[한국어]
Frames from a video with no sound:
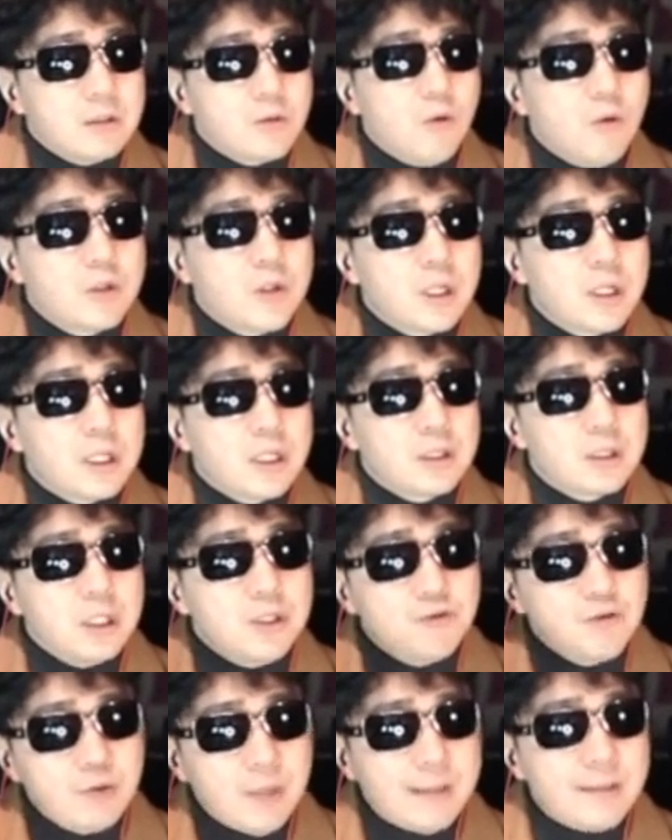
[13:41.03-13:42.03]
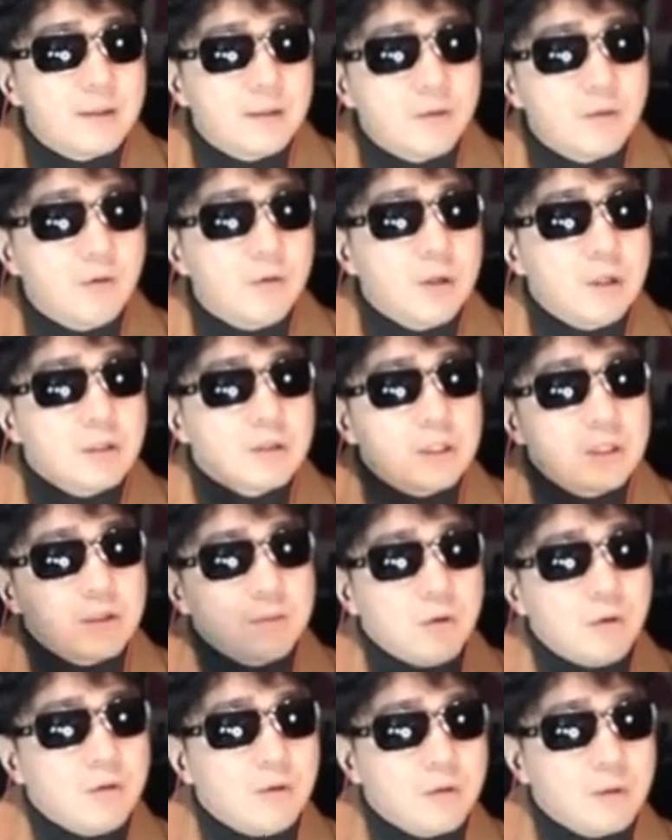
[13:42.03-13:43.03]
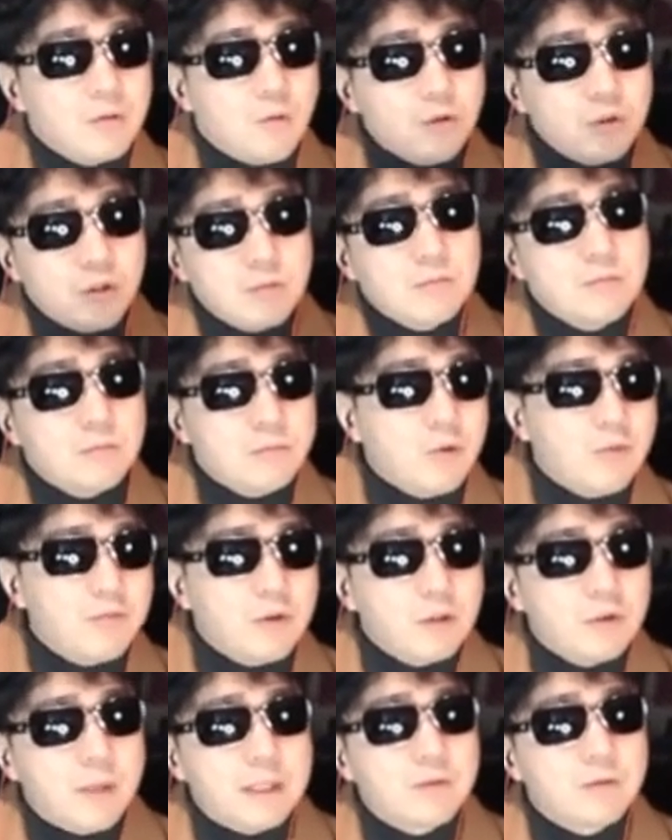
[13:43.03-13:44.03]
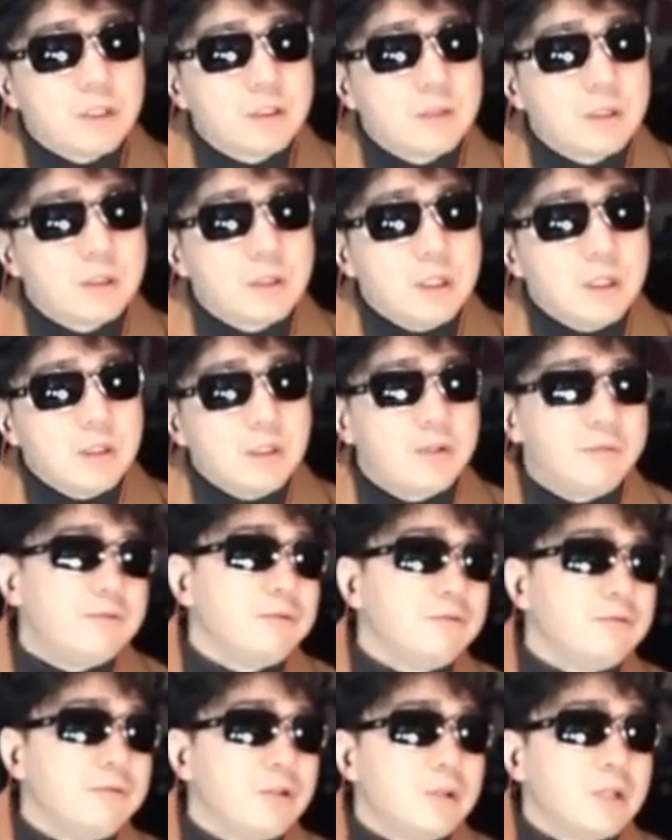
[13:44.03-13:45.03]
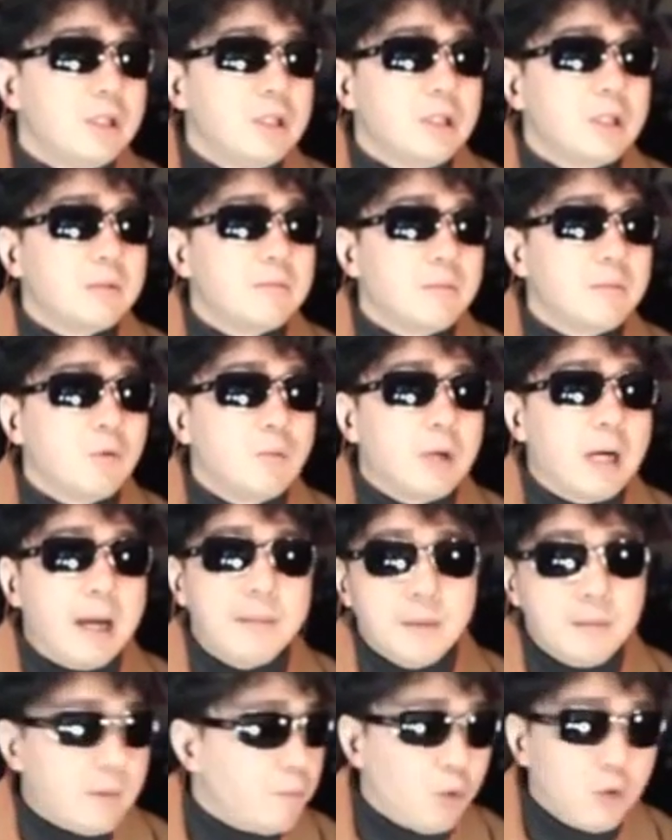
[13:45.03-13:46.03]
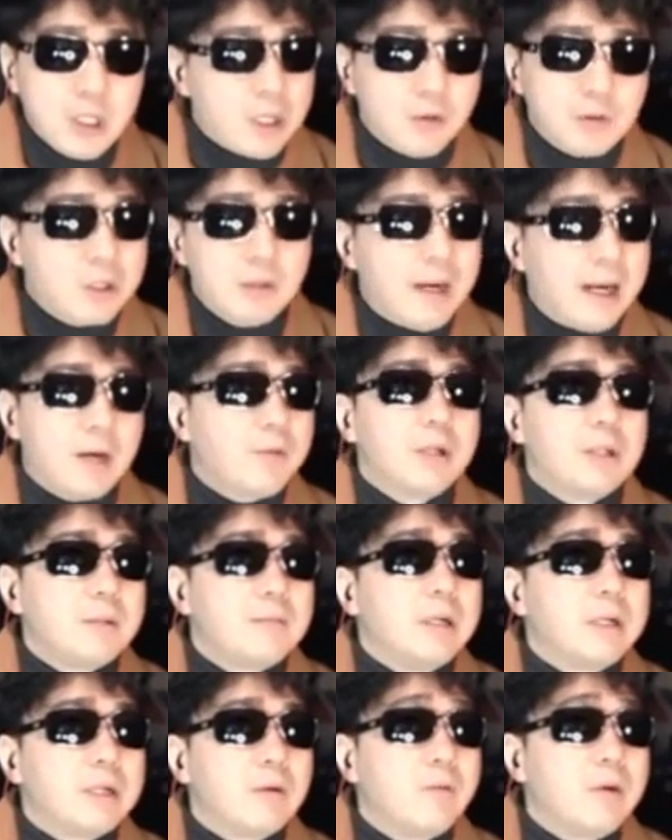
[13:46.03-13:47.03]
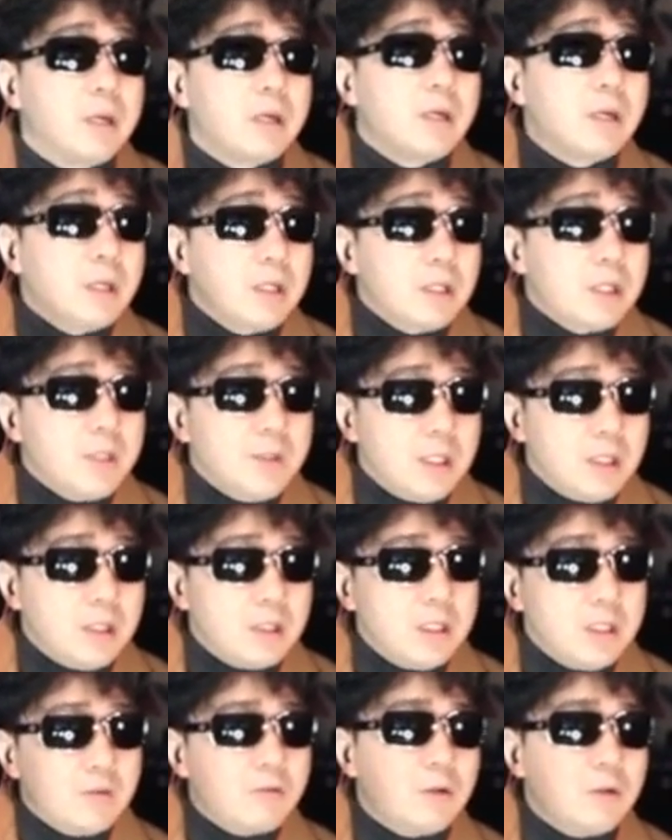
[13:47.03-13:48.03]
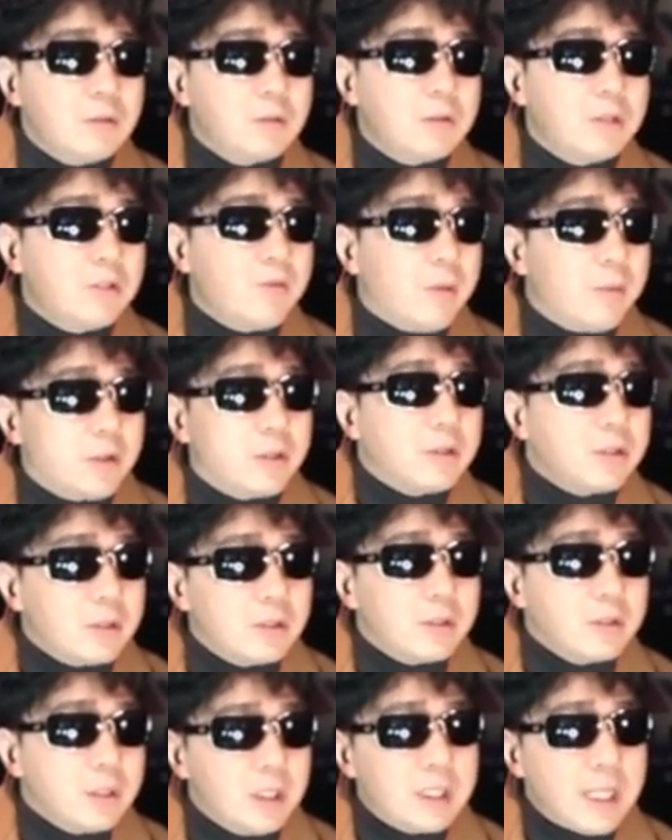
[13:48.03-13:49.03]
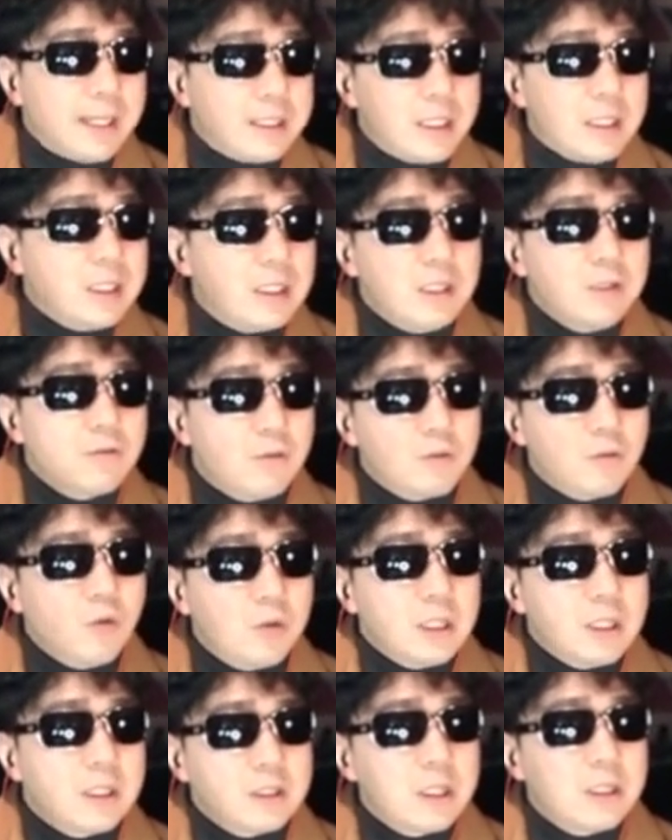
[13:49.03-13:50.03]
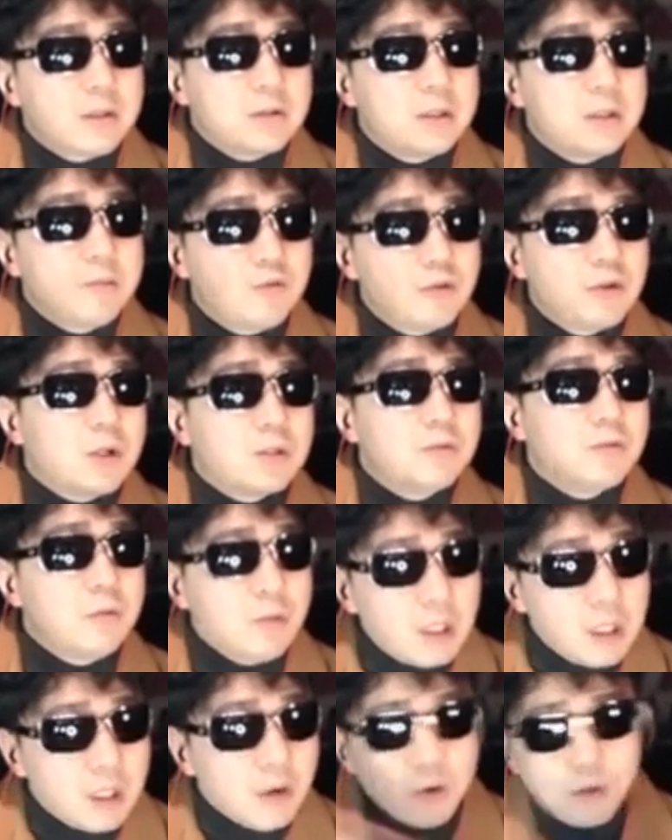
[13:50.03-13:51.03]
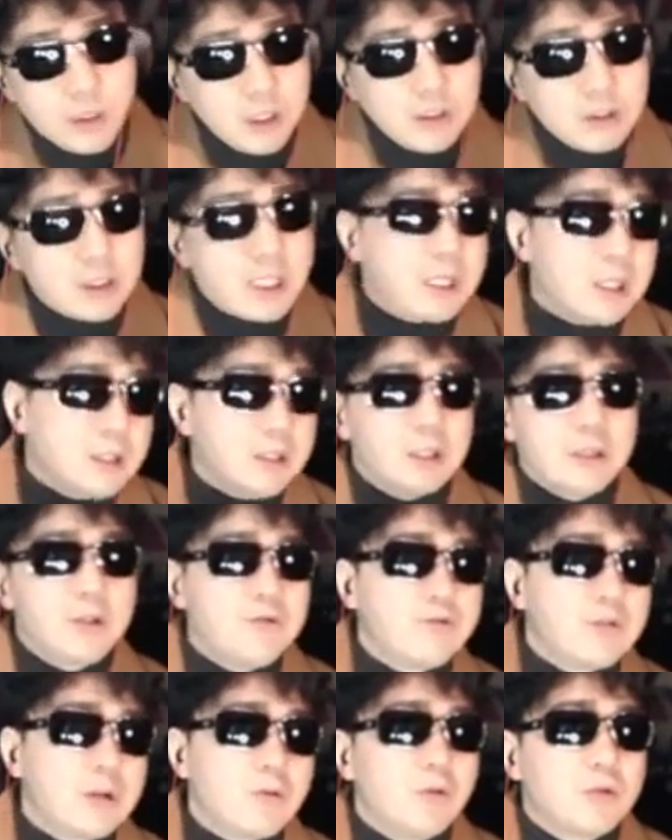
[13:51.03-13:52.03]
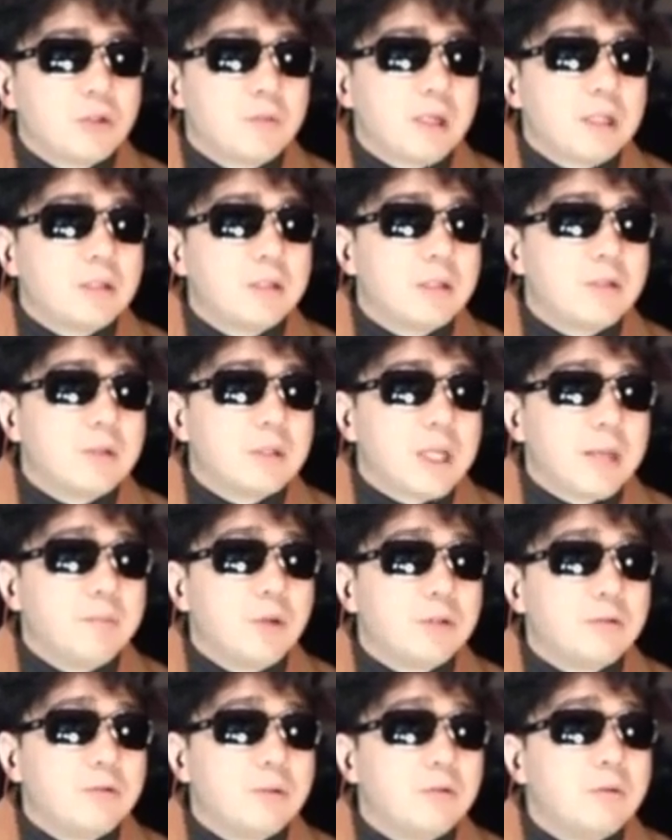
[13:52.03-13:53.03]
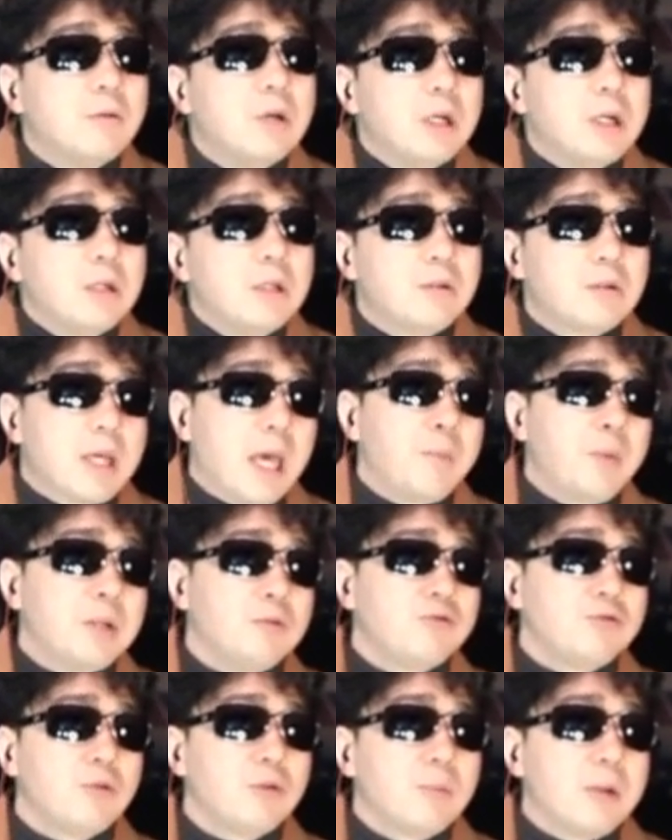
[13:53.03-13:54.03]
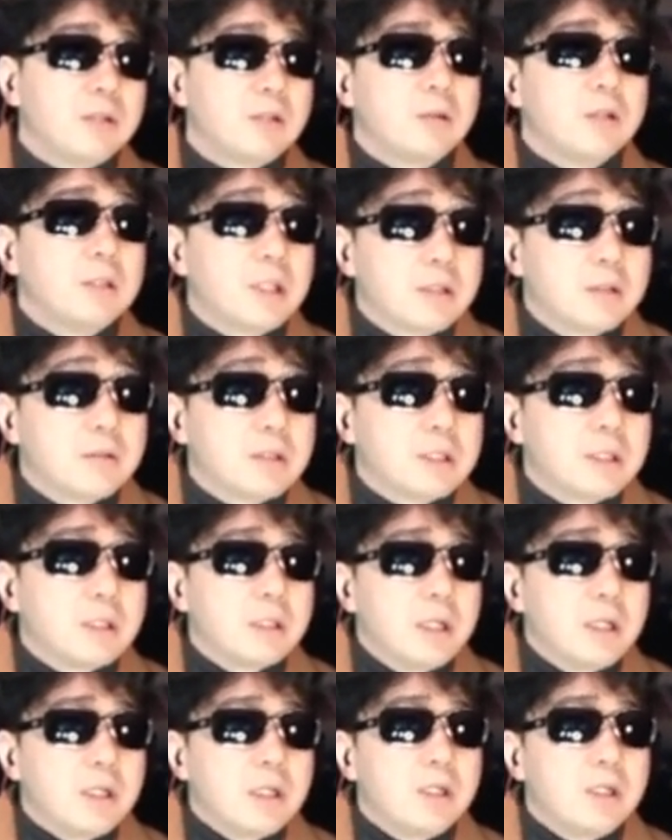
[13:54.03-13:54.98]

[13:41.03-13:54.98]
공천에 대한 기준을 만들고, 그래서 뭐 이 공천 뭐 위원회도 만들고 하지만 이게 운영이 안 못하게 어떻게든 막아버린단 말이야. 왜 이미 기득권이 돼버린 이 당내의 기득권 꼰대 세력들이 뭉쳐가지고 어떻게든 자기네들한테 유리한 공천을 만들기 위해 잔머리 굴리고 이런 개판 누더기로 만들어버린다는 거지.